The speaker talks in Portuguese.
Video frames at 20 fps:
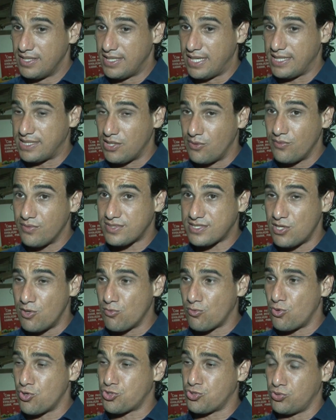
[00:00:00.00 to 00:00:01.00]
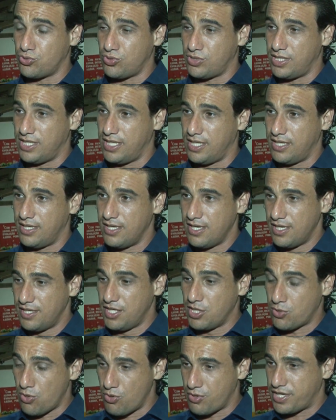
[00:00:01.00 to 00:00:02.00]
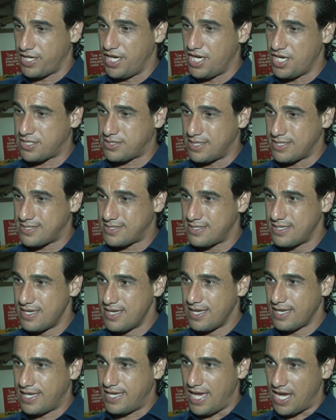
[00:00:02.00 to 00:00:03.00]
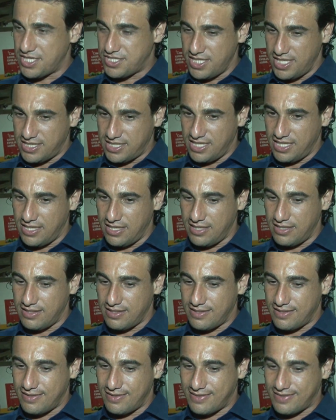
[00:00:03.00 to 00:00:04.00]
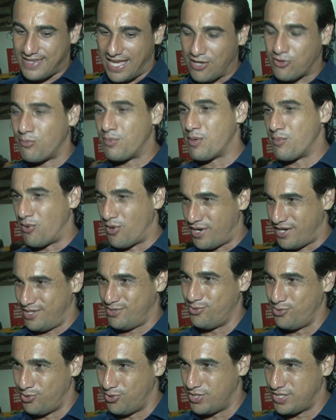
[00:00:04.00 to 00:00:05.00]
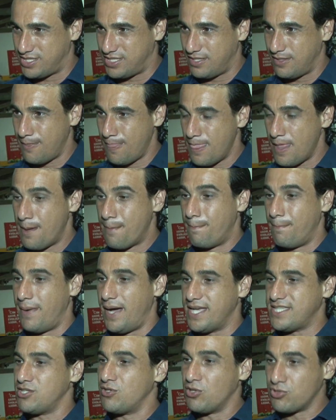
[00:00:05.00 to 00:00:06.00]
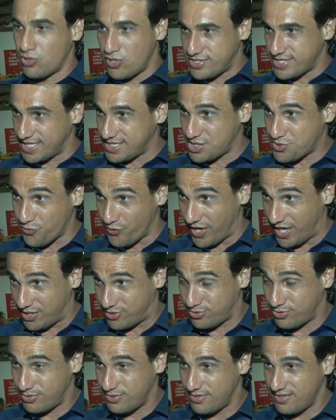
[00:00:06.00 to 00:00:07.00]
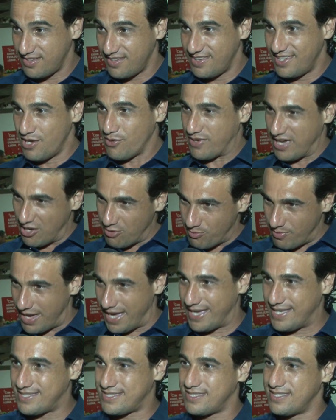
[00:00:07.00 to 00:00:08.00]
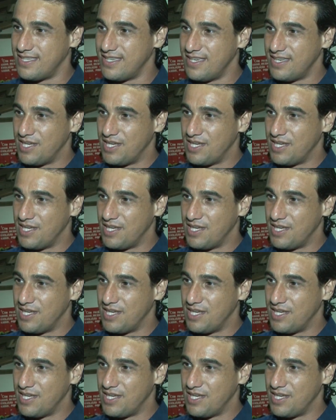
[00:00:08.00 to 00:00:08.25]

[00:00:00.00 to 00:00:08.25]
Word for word: Então, são um conjunto de, de conquistas que a gente está comemorando hoje, mas eu não estou satisfeito, eu quero mais.